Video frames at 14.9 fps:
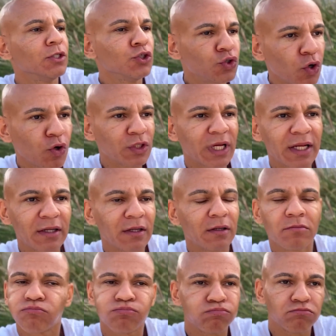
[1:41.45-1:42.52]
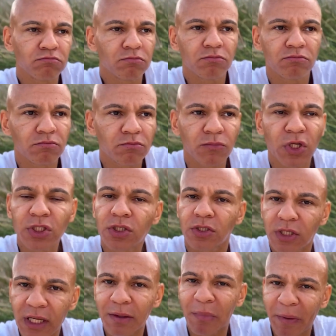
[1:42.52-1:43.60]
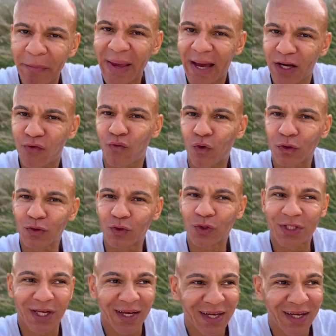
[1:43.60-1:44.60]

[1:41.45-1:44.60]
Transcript: So, und dann äh, ist es dann immer mehr geworden. Und